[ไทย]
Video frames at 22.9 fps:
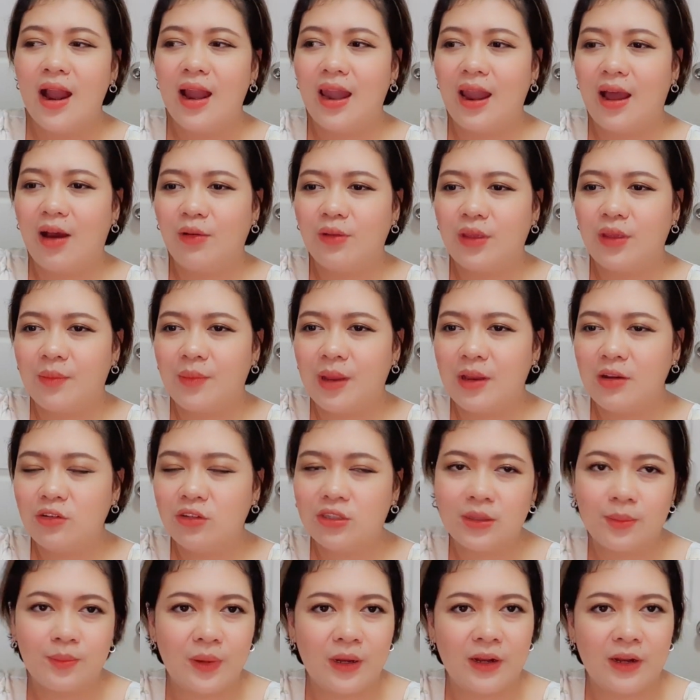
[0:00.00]
เรายังไม่รู้สึ
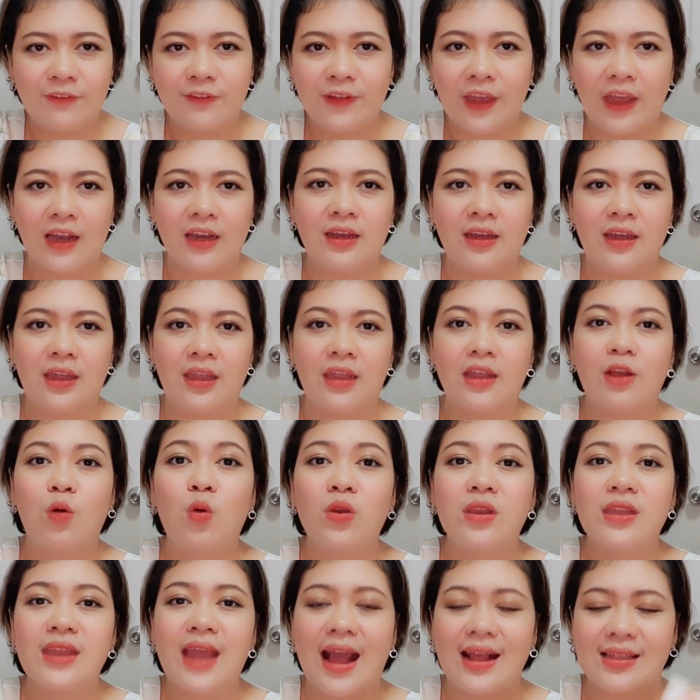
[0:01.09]
กเพอร์เฟกต์เลยคุณ
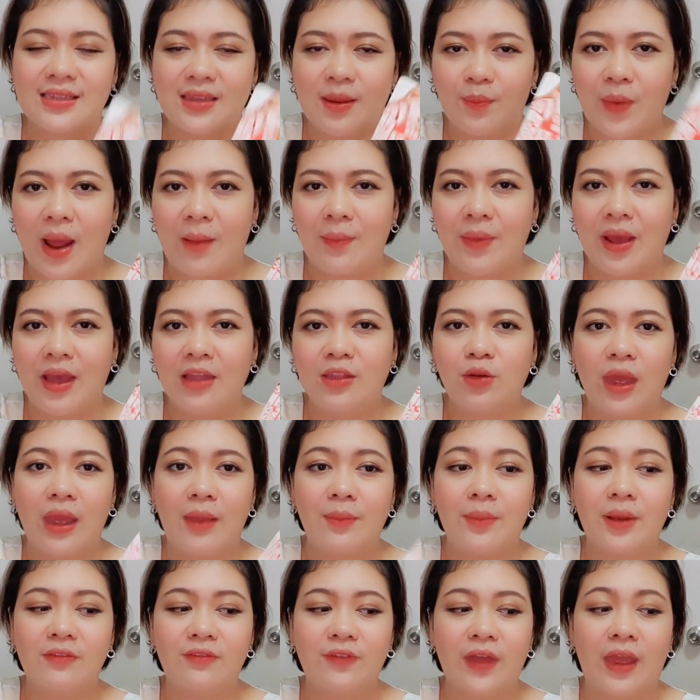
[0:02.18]
อยากจะปรับให้ตัวเองเพ
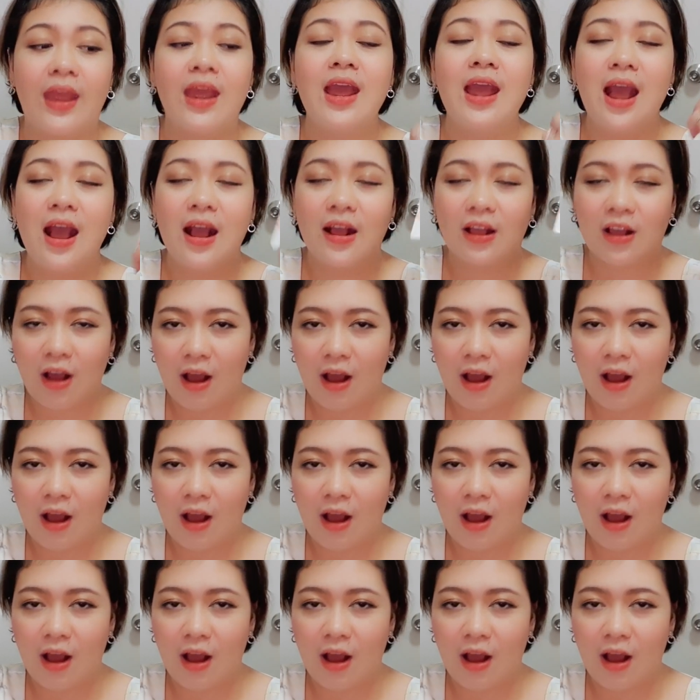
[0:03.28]
อร์เฟกต์ก็